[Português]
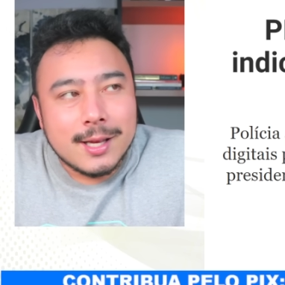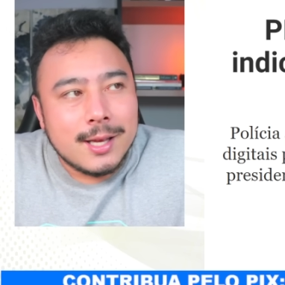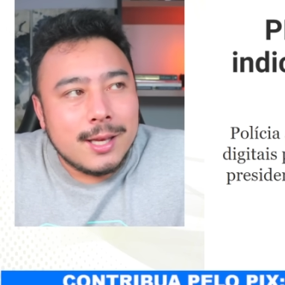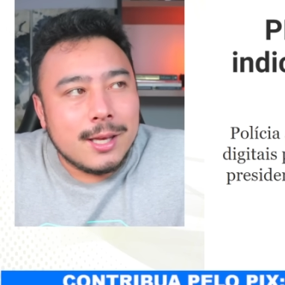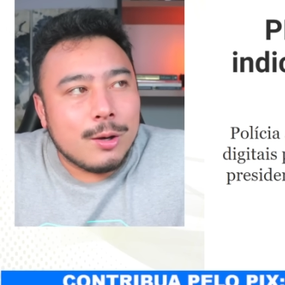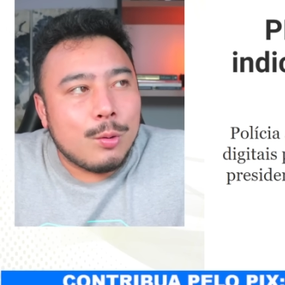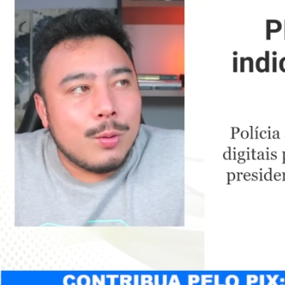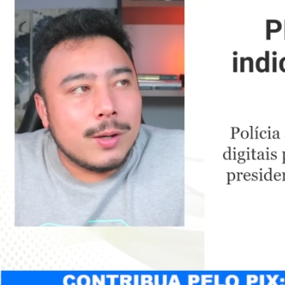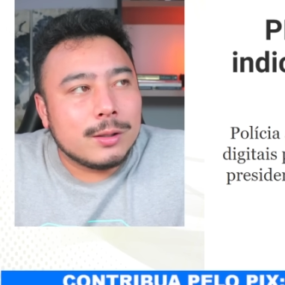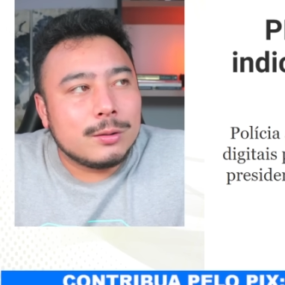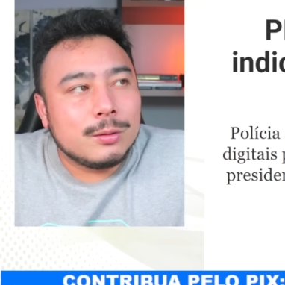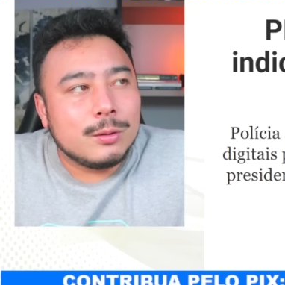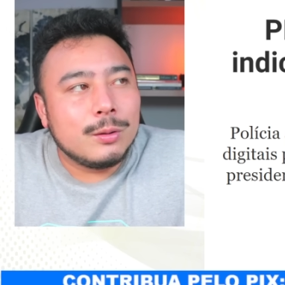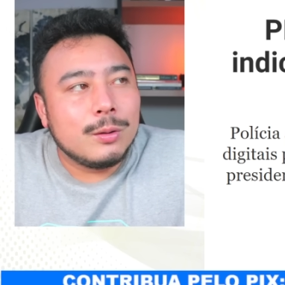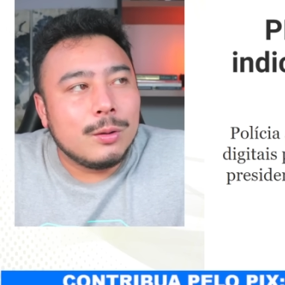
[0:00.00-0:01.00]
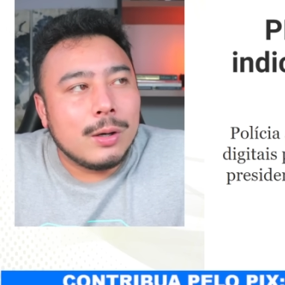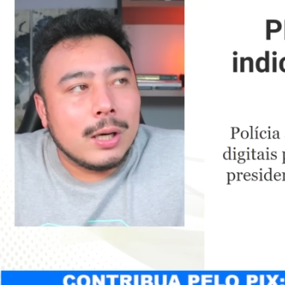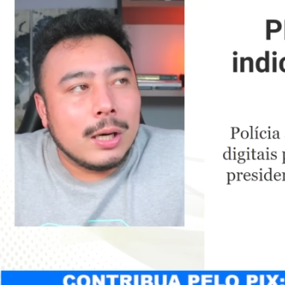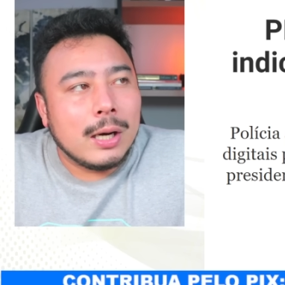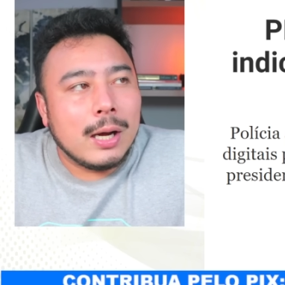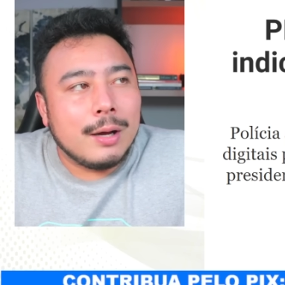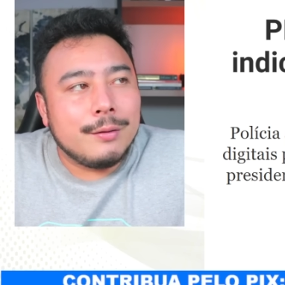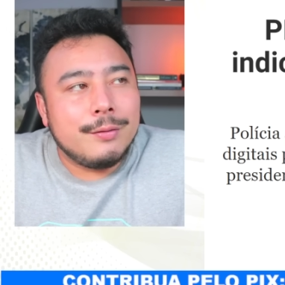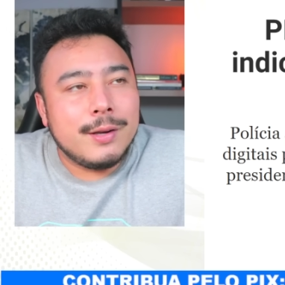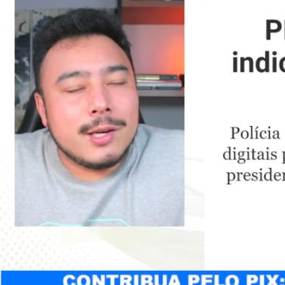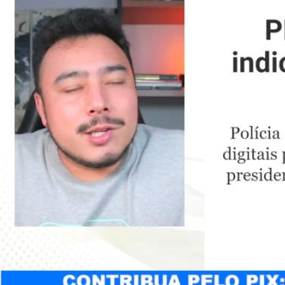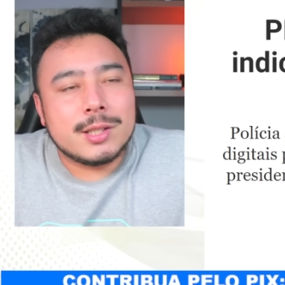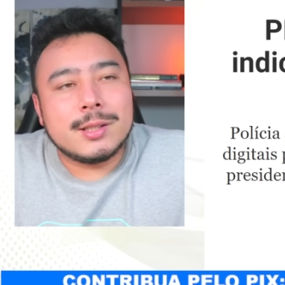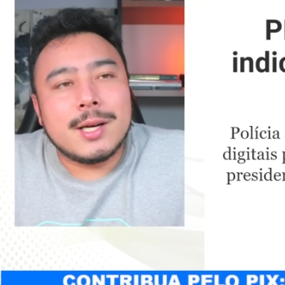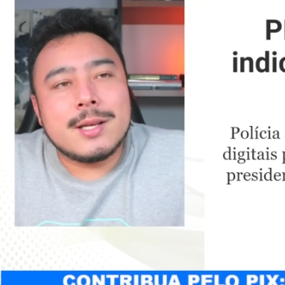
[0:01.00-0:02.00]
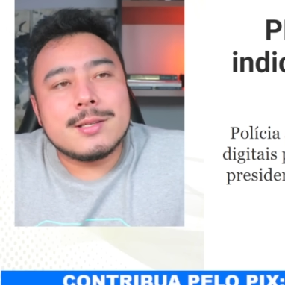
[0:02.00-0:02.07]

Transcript: Enquanto a Veja traz